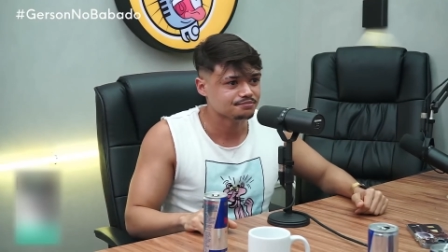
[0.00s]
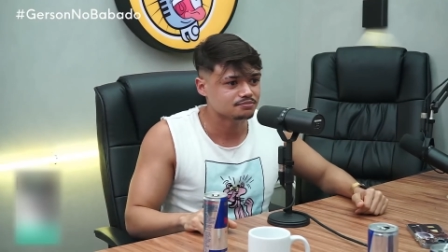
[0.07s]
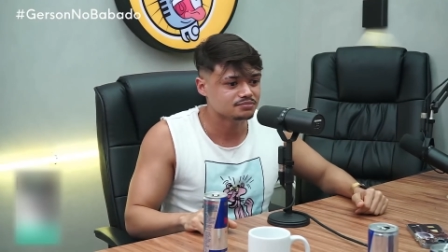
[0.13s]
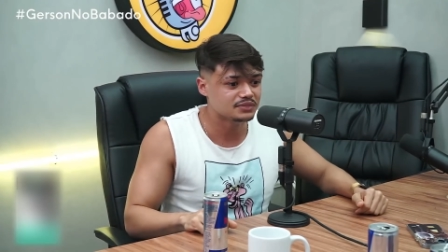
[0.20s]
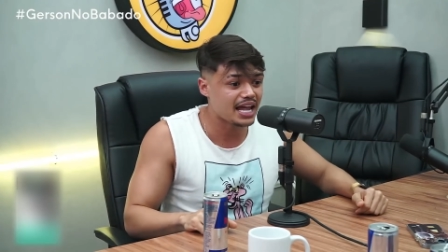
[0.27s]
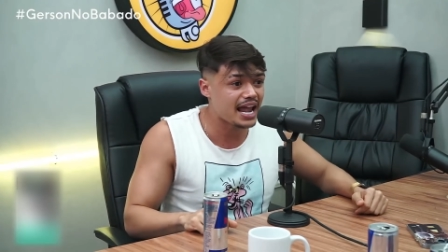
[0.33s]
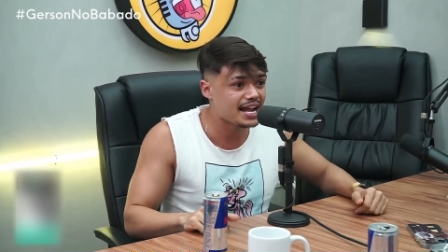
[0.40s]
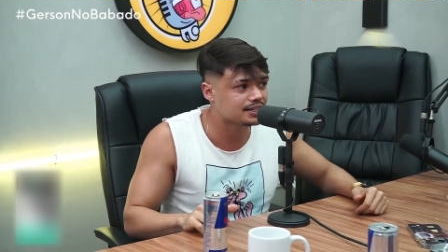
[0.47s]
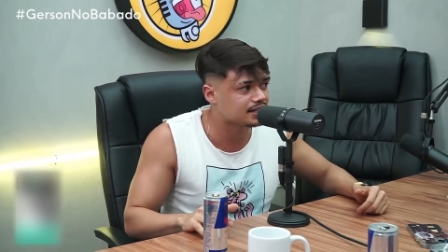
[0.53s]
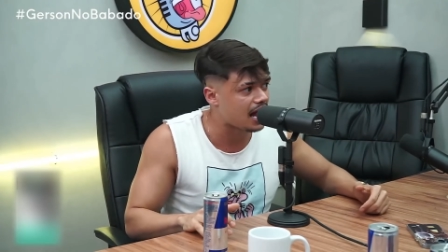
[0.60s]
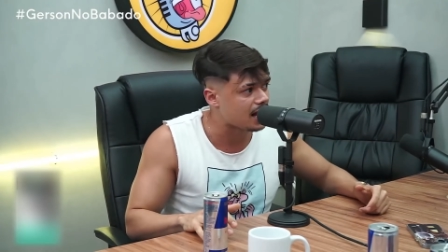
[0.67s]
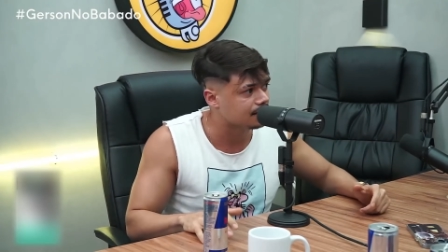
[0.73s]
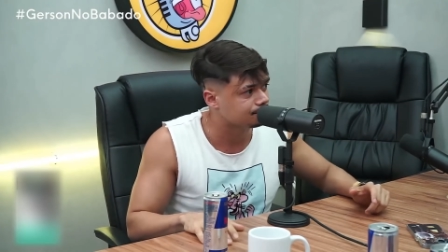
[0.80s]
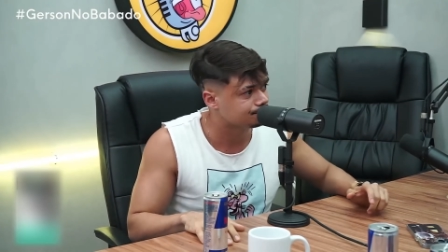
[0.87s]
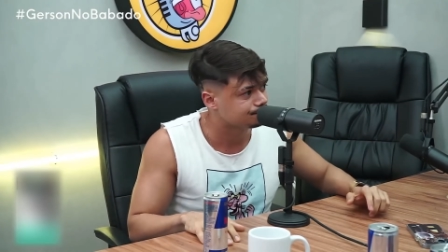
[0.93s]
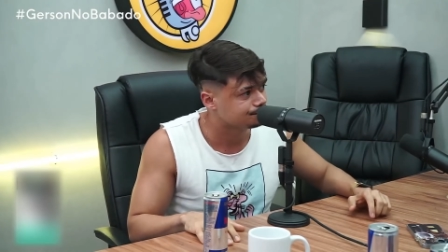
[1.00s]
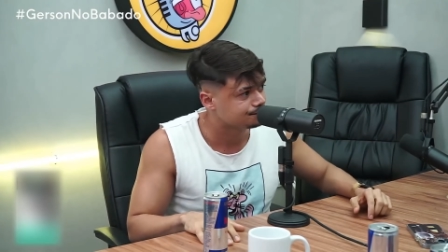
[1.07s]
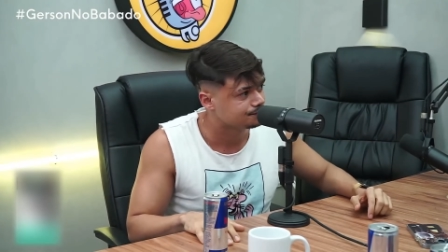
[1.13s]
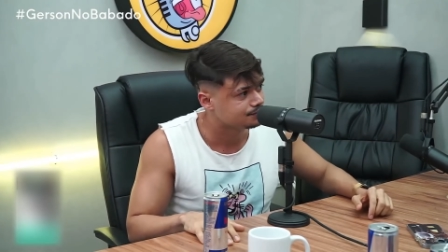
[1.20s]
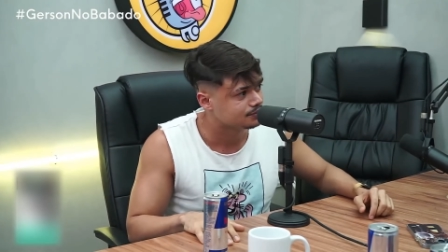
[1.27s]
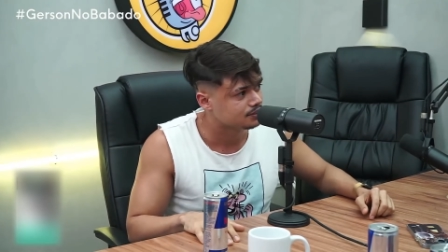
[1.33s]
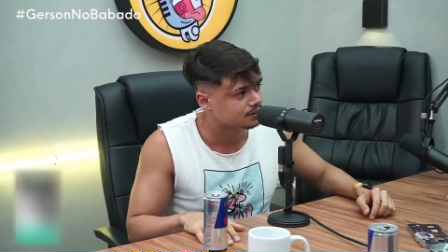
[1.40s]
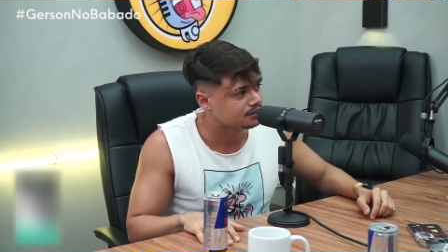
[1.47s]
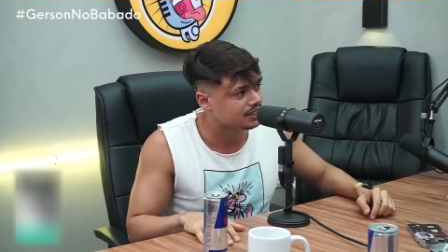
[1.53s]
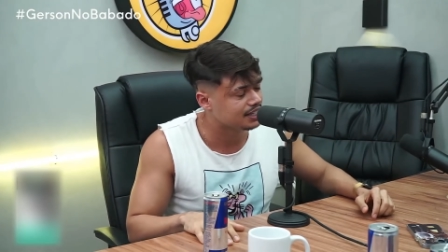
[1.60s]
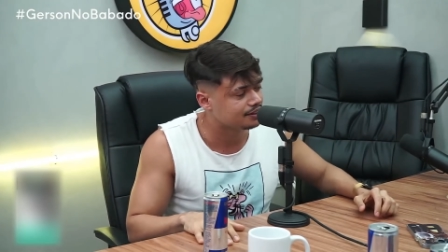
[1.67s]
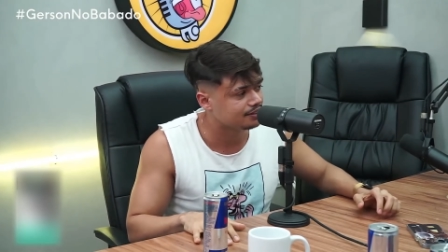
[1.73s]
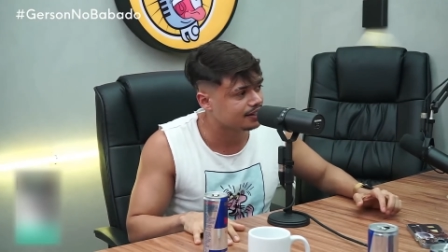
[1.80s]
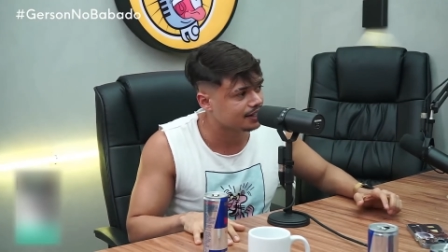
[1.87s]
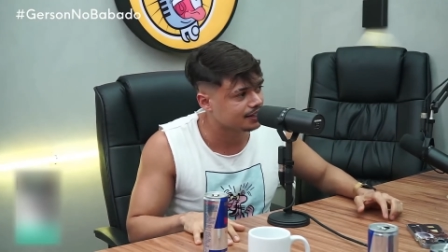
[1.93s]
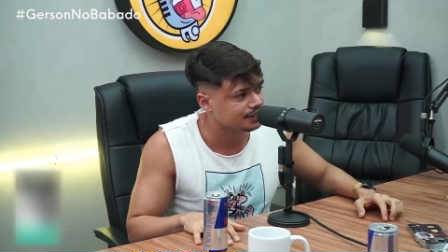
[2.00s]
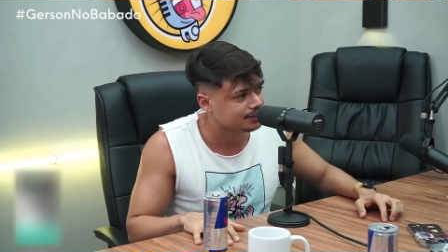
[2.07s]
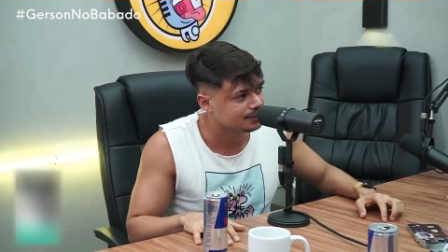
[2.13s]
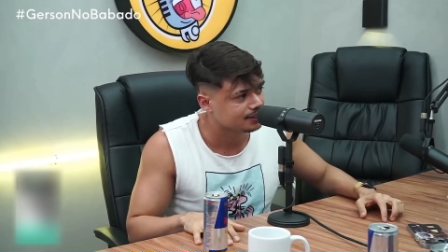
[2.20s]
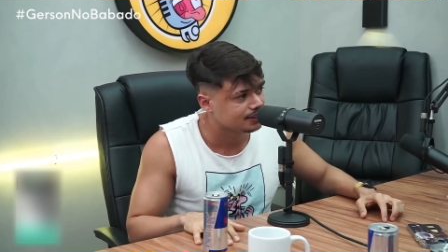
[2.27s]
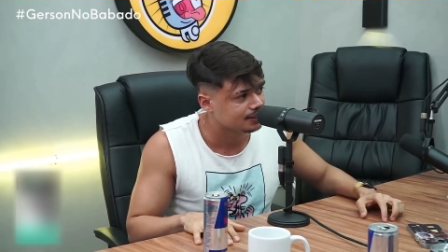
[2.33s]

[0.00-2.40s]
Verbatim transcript: Deita! Deitei.